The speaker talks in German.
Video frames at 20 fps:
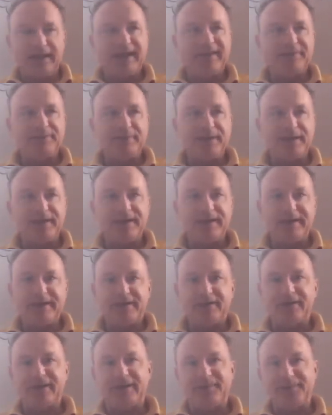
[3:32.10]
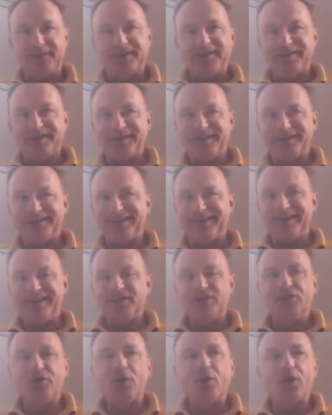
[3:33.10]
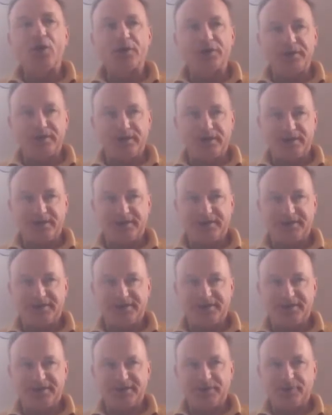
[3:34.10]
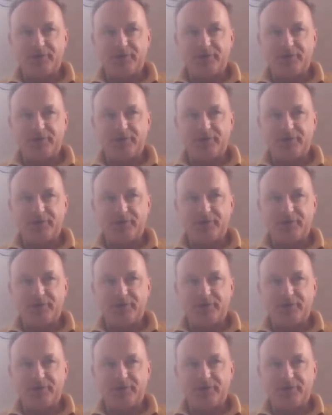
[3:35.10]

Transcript: Erstmal gleich. Und da habe ich gesagt, doch nicht.